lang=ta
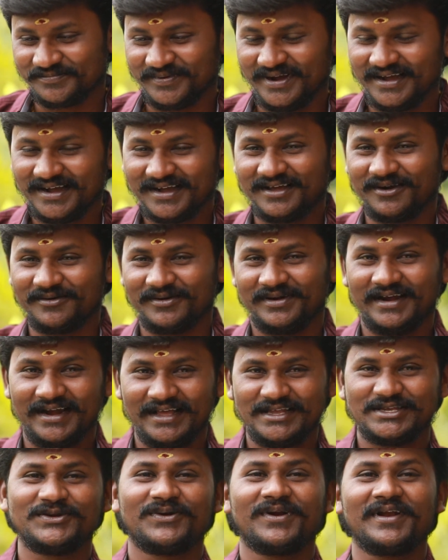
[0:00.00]
பார்க்குறோம்
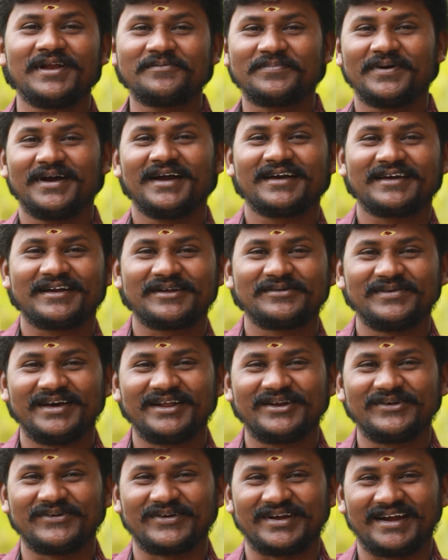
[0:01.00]
நினச்ச உடனே பார்க்குற
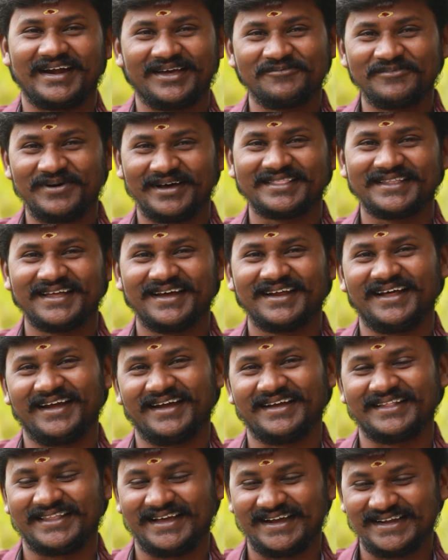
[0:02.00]
மாதிரி ஒரு இடமா தான்
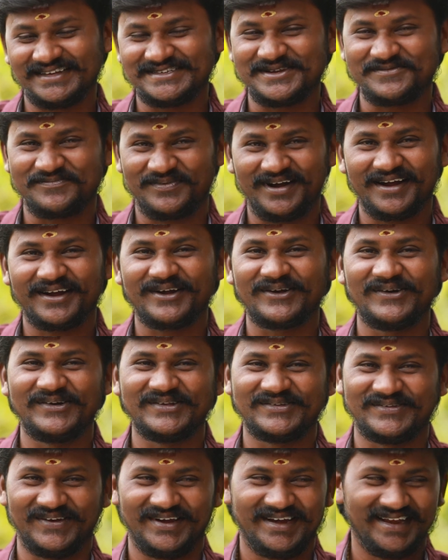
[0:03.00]
நான் தங்கச்சி
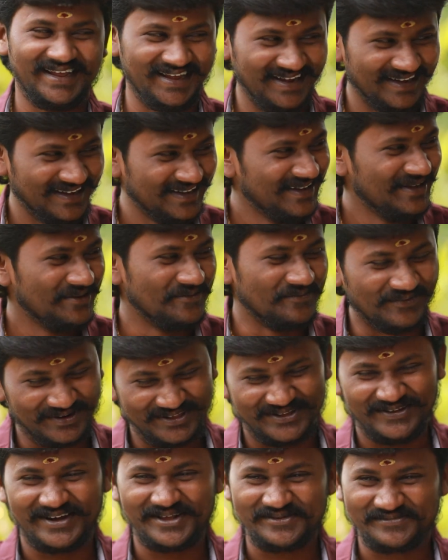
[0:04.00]
பார்க்கணுன்னு சொல்லி
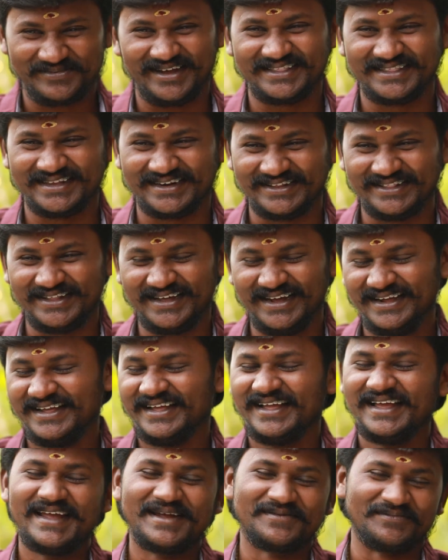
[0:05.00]
முடிஞ்ச வரைக்கும் பார்த்துட்டு இருந்தேன்
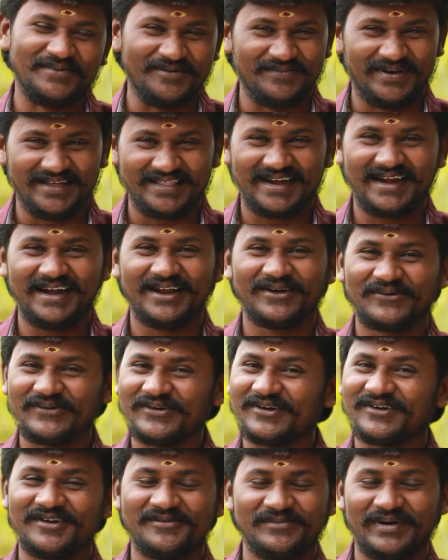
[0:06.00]
இப்போ மதுரையில்
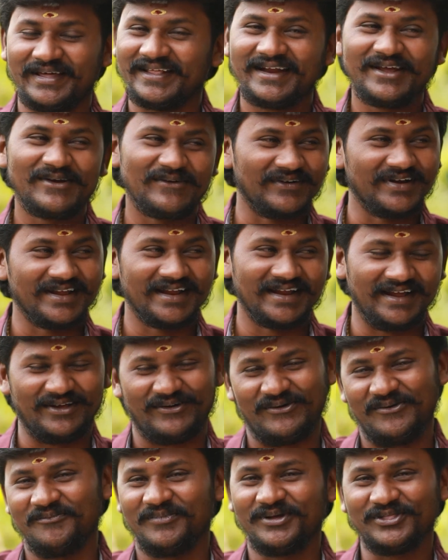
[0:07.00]
கொடுக்குறோம் மதுரையும்
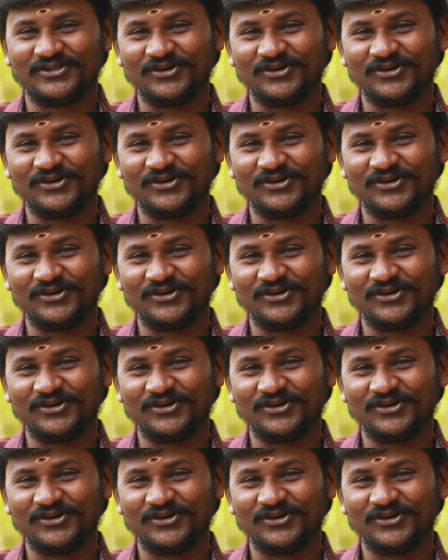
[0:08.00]
ஒன்றும் ரொம்ப